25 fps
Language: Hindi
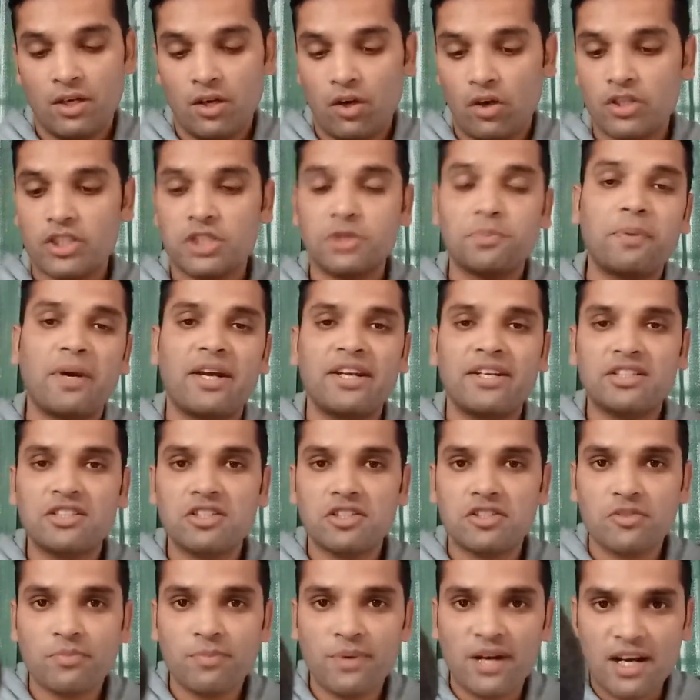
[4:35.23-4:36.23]
और
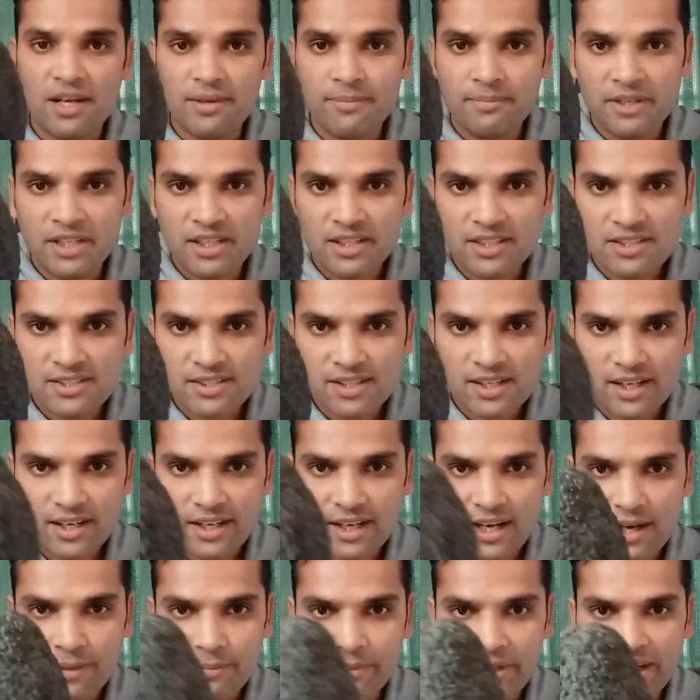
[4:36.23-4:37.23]
स्पेनिश ज़बान में इसका
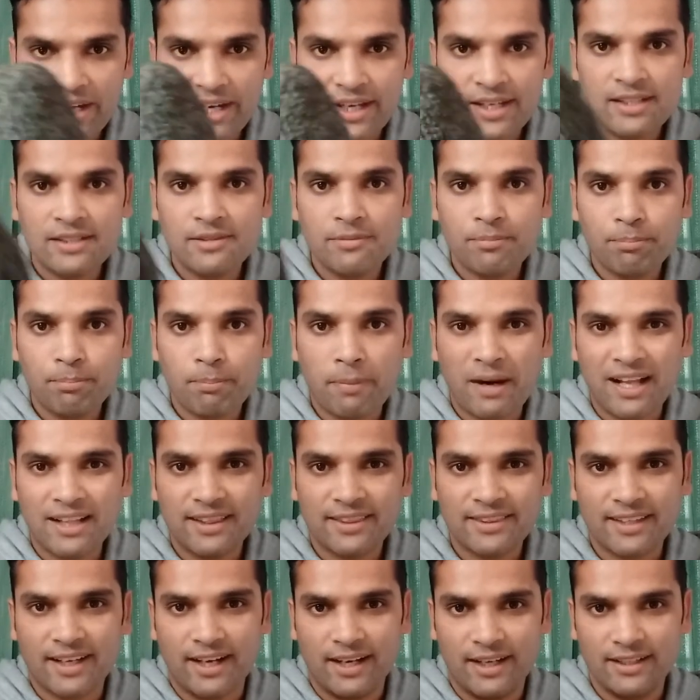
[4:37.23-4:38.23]
नाम है
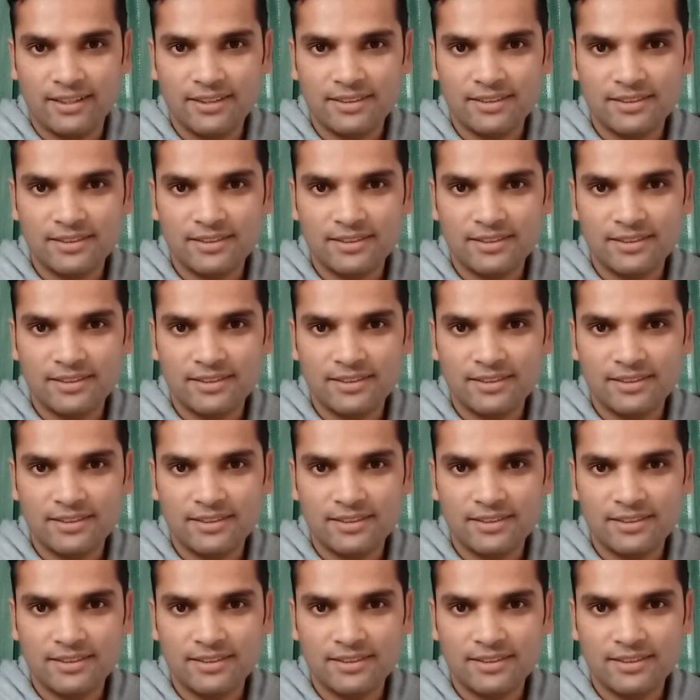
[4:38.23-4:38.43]
पालता